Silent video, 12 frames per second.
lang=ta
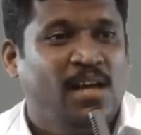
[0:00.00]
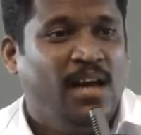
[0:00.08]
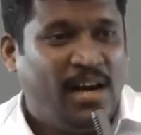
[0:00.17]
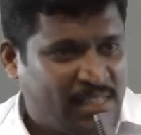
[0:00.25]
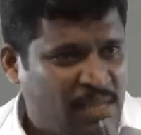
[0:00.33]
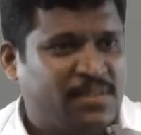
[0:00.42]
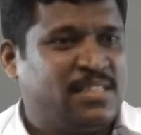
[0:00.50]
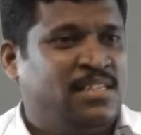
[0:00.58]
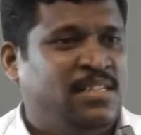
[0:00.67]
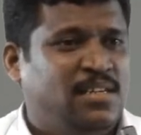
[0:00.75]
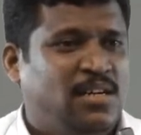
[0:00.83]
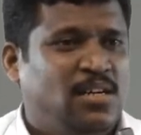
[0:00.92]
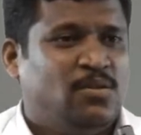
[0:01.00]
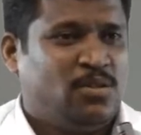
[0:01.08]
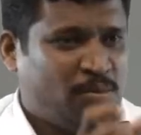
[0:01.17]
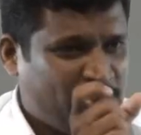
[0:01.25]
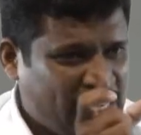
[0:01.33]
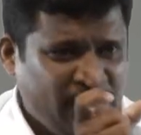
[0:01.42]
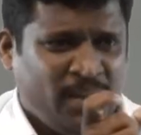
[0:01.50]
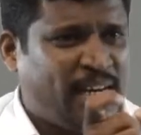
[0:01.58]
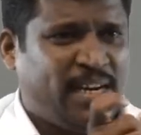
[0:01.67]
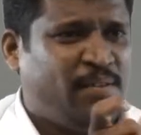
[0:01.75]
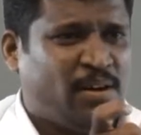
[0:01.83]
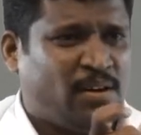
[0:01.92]
அதாவது ஒரு மனைவிக்கு என்ன
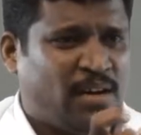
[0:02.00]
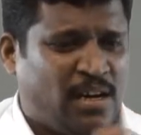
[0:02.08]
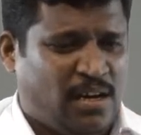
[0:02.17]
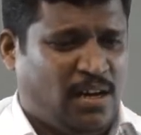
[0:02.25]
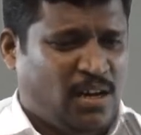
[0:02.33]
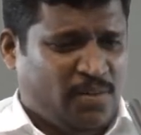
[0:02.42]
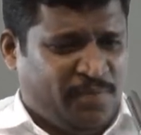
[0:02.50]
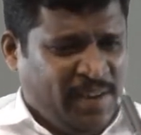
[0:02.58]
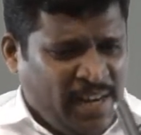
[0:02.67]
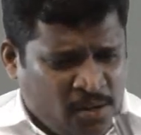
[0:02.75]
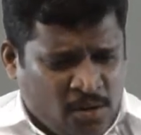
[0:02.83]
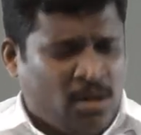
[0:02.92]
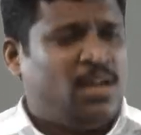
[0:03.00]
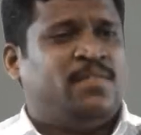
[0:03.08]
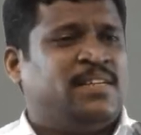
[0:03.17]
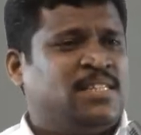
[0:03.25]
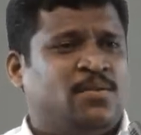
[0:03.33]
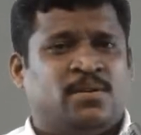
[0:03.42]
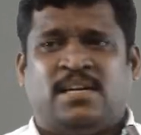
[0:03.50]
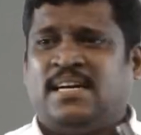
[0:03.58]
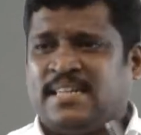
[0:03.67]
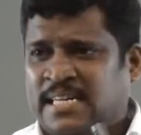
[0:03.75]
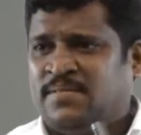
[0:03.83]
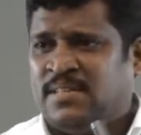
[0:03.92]
வேணும்னா வீட்டுக்குள்ளே வந்தவொடனே
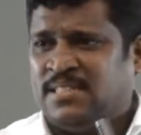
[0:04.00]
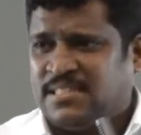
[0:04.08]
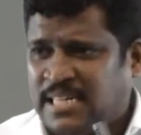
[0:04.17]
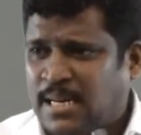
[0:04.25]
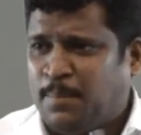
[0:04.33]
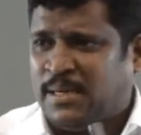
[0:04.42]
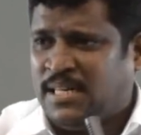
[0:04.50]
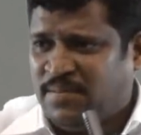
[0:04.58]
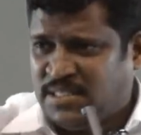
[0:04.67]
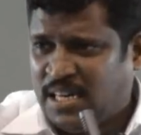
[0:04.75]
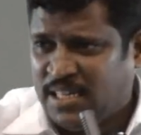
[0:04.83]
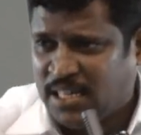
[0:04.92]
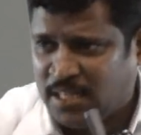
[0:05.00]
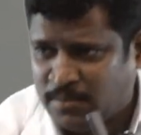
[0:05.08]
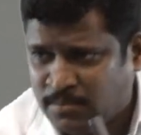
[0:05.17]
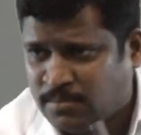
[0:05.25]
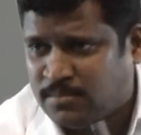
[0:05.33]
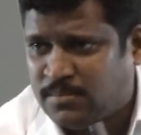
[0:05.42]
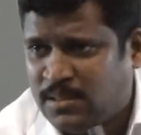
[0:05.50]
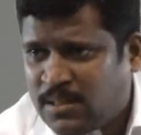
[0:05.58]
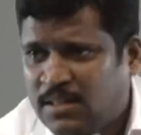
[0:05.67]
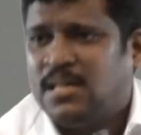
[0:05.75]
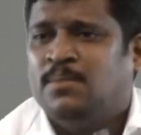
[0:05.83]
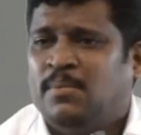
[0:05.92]
கணவன் தன்னை பற்றி விசாரிக்கணும்
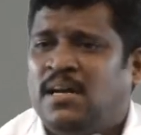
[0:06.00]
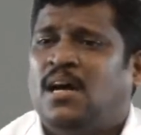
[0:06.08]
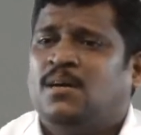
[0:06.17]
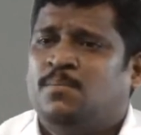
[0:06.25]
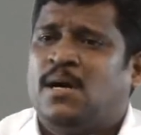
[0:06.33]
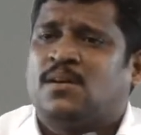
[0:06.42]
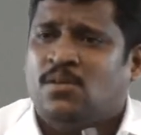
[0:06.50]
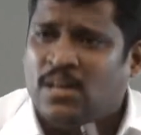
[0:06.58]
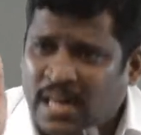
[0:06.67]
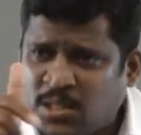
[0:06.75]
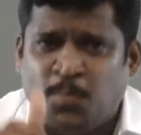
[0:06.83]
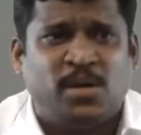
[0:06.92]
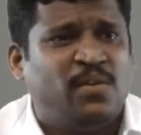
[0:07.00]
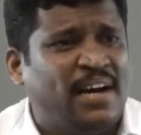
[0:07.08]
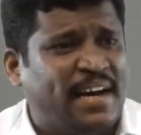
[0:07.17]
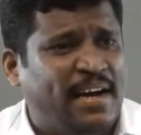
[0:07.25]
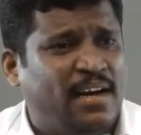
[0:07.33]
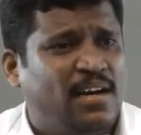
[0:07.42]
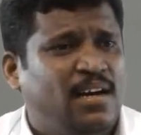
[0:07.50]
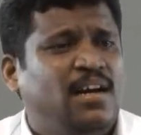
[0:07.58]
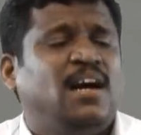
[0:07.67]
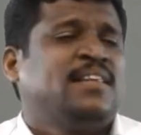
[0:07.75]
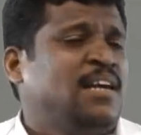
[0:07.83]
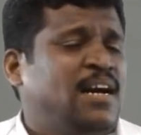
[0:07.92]
தன் மேலே அன்பாக இருக்கணும்னு ஆசைப்படுவாங்க
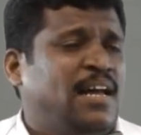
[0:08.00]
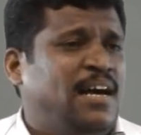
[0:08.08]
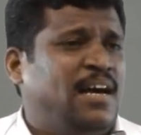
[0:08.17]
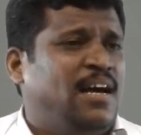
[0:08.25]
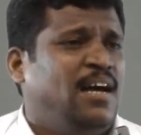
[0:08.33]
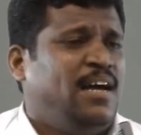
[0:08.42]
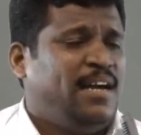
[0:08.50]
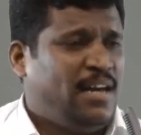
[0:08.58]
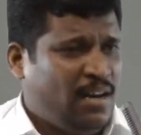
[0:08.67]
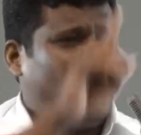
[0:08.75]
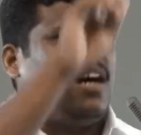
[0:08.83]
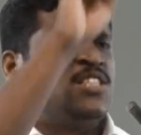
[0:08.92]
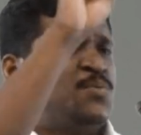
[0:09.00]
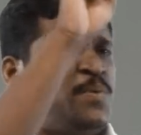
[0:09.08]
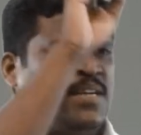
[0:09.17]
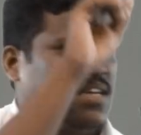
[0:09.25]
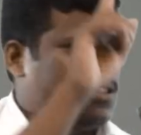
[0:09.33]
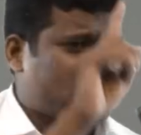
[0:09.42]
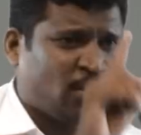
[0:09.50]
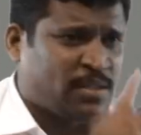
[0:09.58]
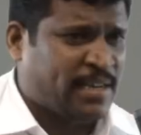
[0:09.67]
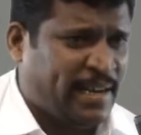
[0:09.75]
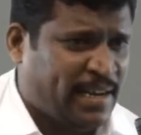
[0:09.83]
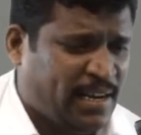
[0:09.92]
அதனால் எல்லா ஹஸ்பண்டுக்கும்
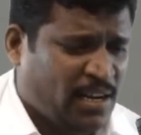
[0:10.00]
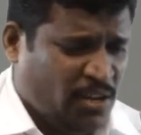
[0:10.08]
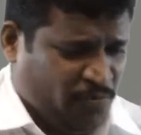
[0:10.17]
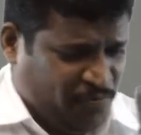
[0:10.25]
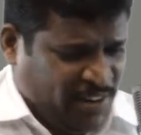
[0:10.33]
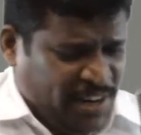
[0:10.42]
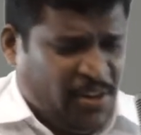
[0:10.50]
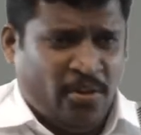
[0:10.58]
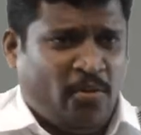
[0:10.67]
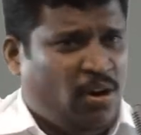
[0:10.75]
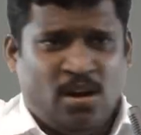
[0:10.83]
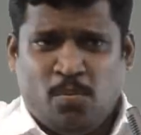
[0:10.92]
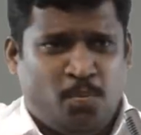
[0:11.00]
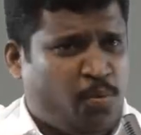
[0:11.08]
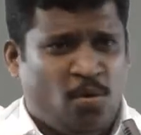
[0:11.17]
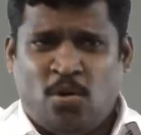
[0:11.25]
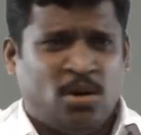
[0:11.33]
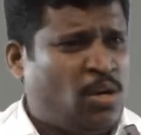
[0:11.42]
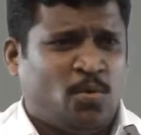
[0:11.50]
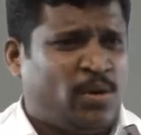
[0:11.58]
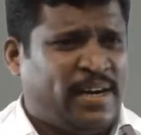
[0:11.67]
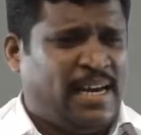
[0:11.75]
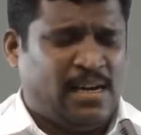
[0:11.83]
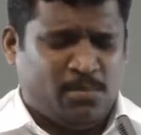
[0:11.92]
சொல்கிறேன் வீட்டுக்குள்ளே போன
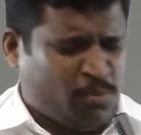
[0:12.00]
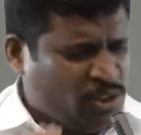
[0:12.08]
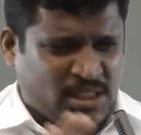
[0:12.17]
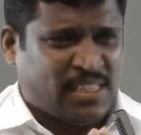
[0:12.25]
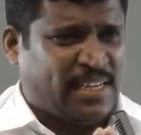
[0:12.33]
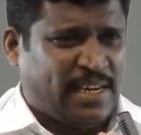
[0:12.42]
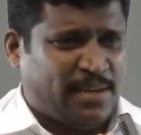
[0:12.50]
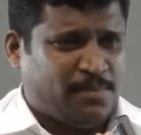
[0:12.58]
உடனே புரிஞ்சுக்குங்க